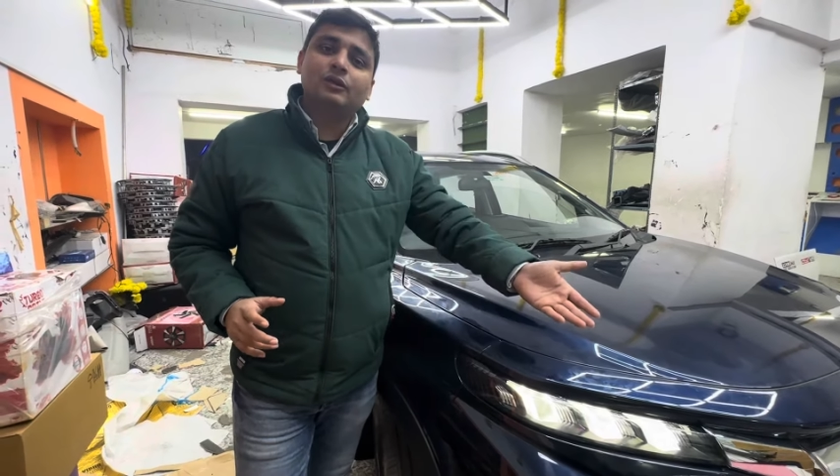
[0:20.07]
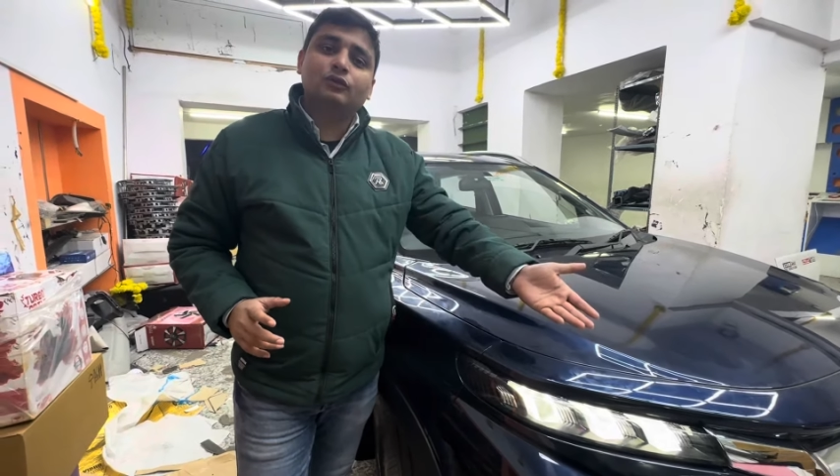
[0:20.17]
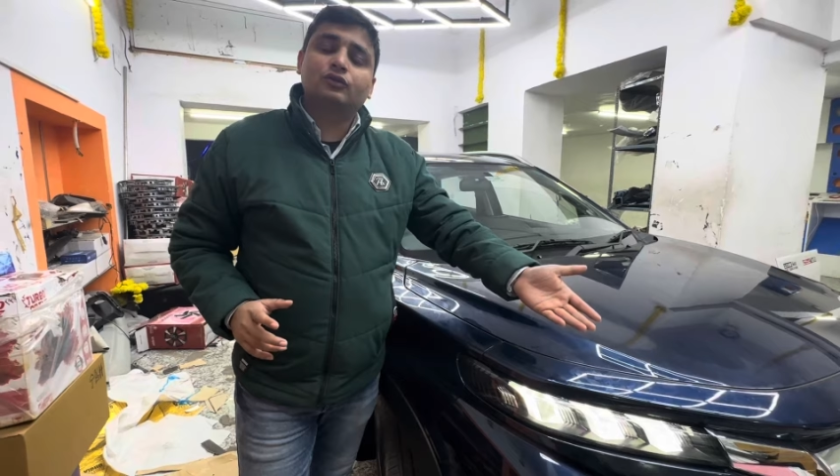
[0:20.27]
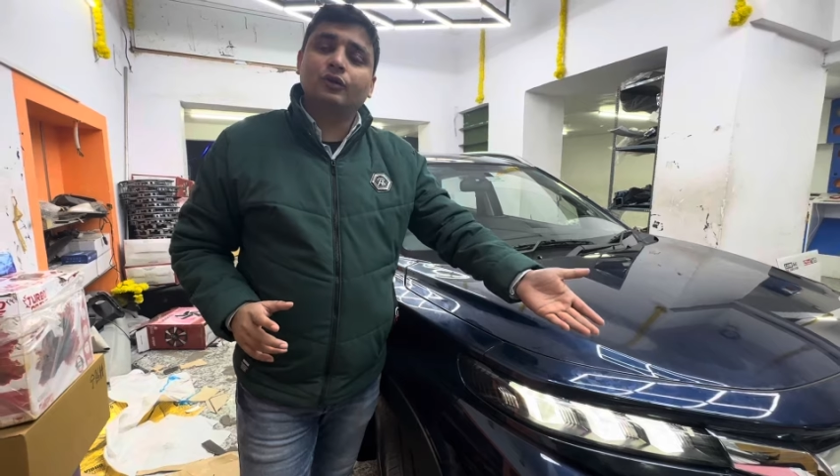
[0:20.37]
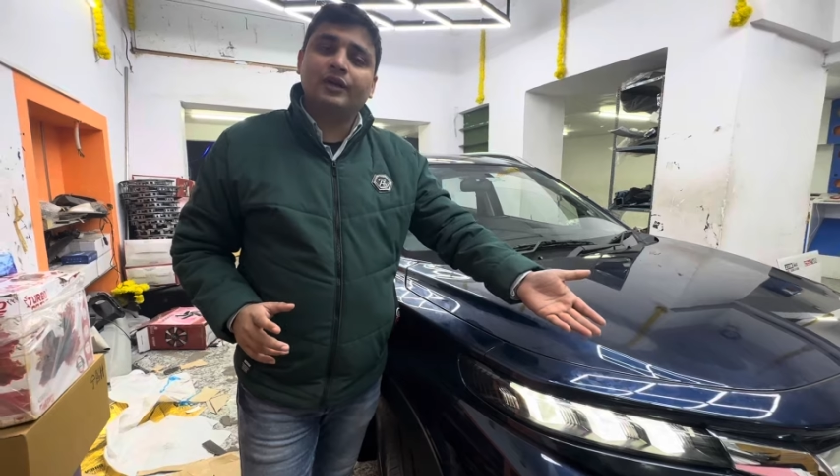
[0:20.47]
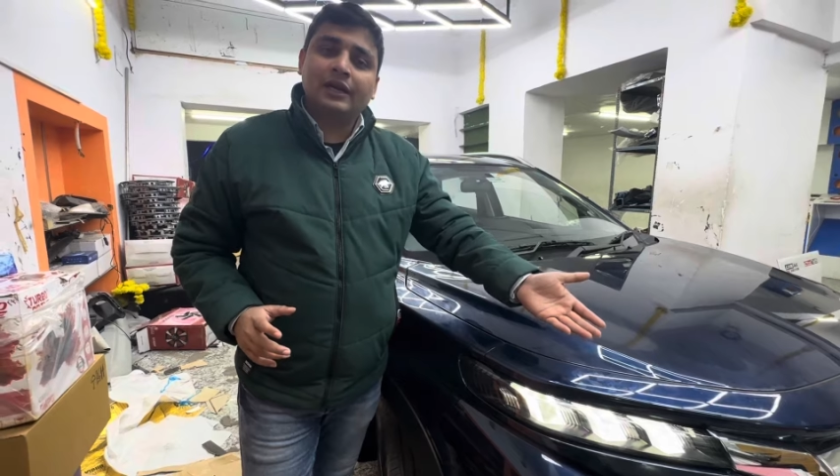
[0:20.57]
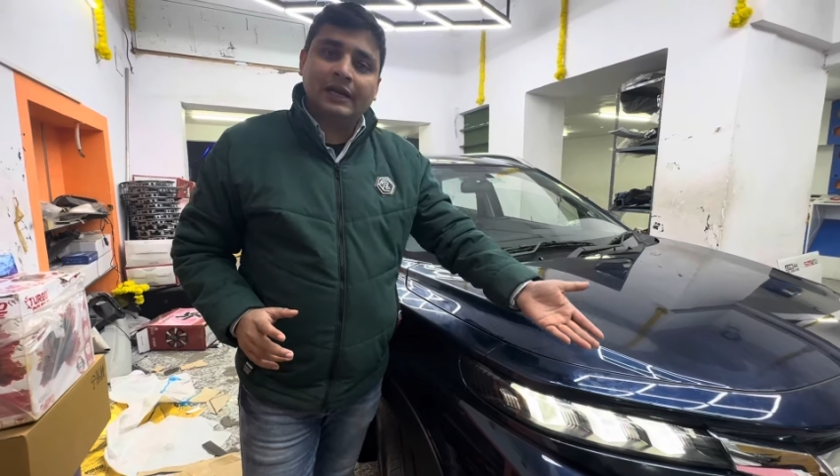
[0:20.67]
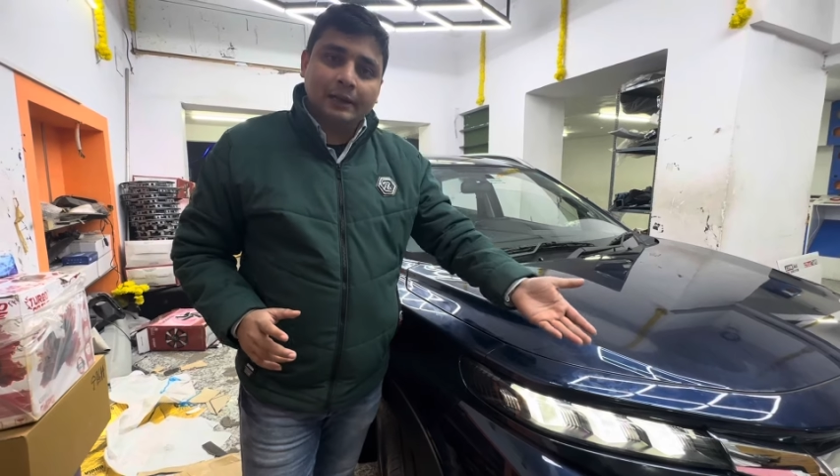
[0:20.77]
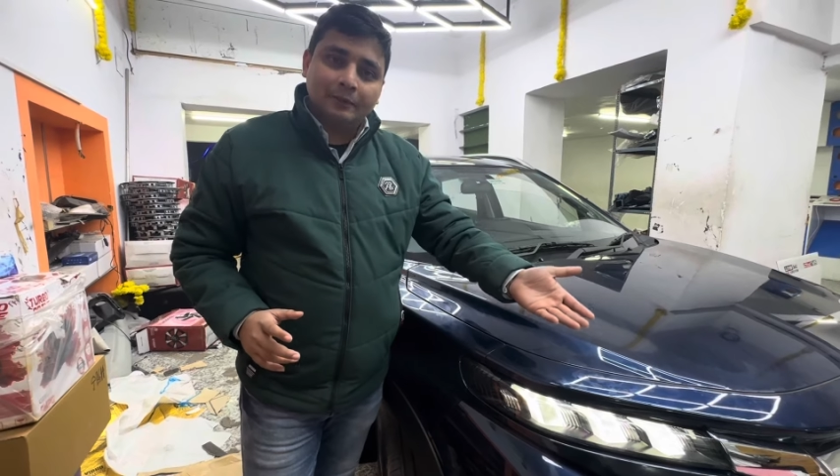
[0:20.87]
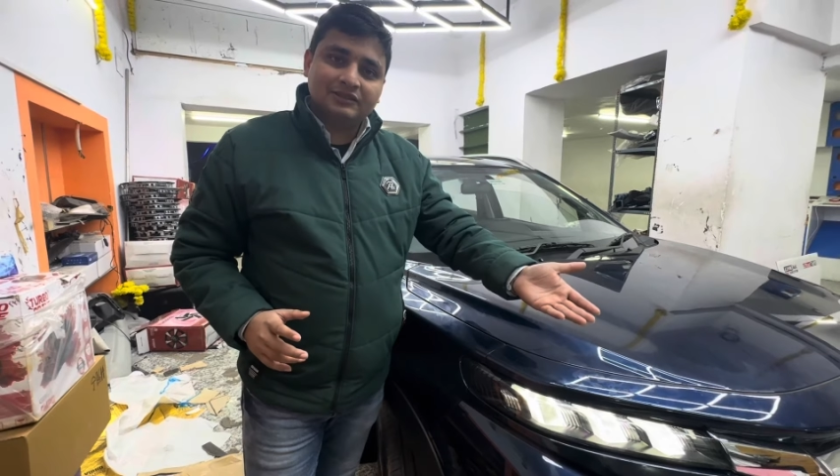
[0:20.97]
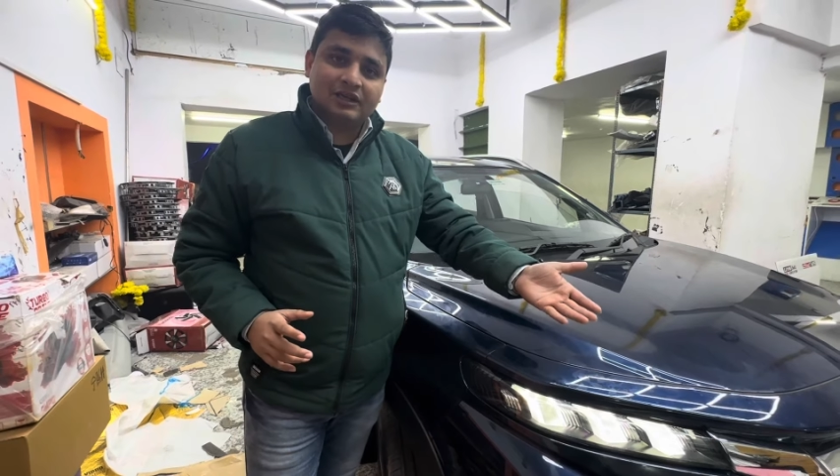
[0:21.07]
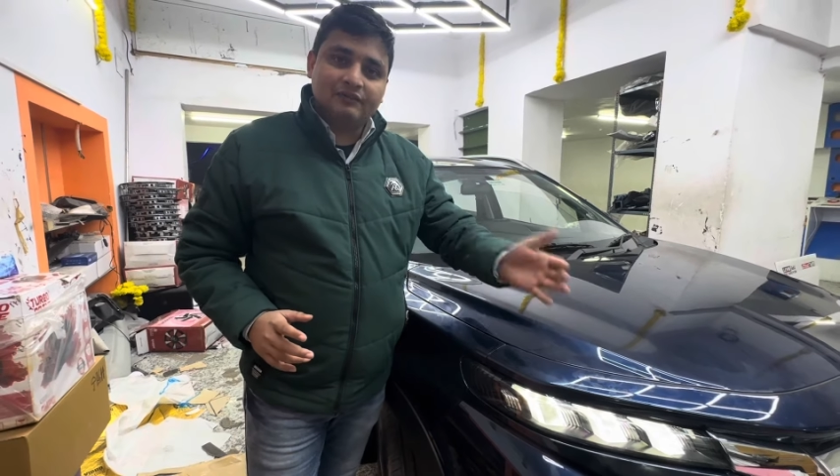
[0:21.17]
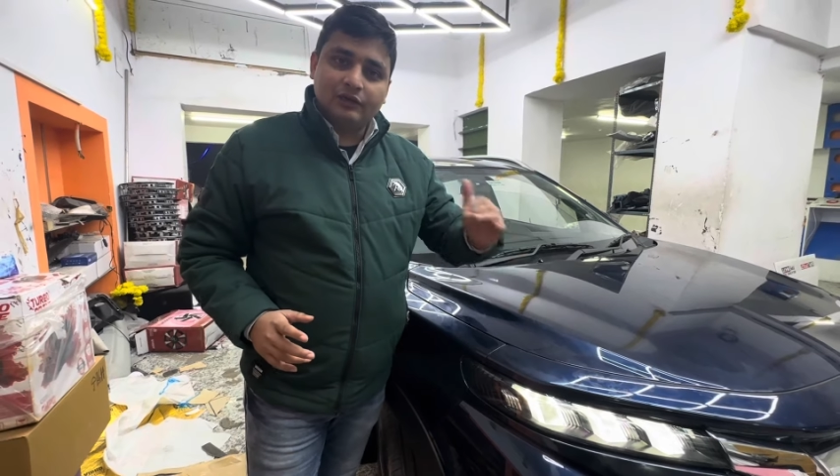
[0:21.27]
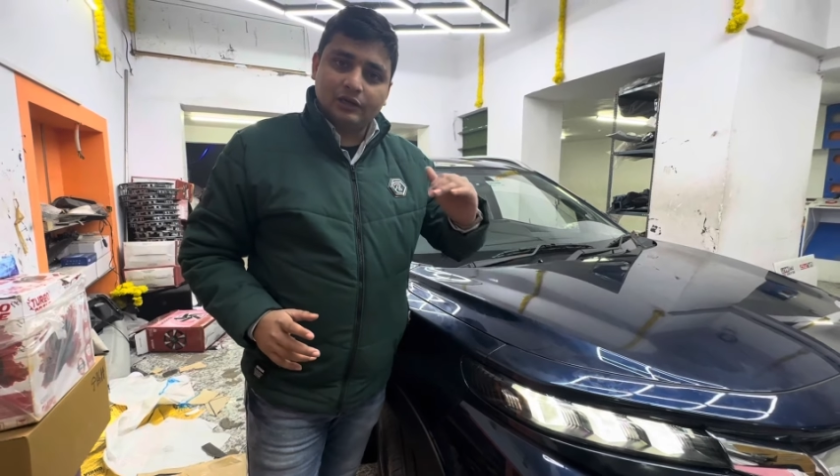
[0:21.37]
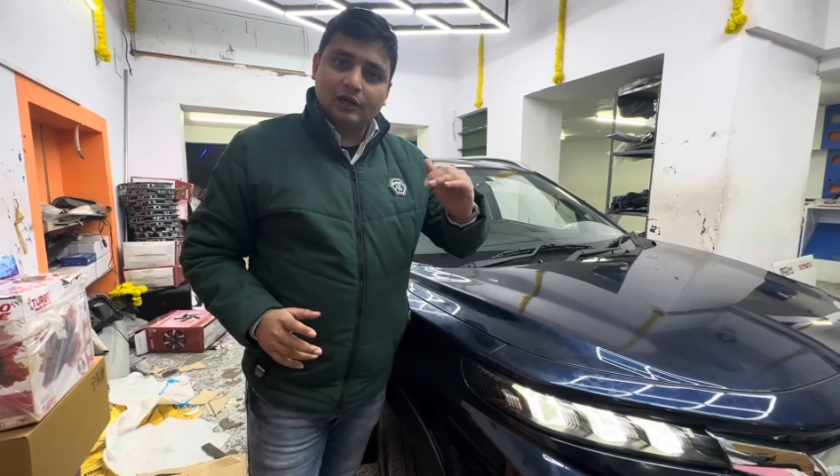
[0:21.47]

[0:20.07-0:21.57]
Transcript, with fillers: उसको ही डेल्टा प्लस कन्वर्ट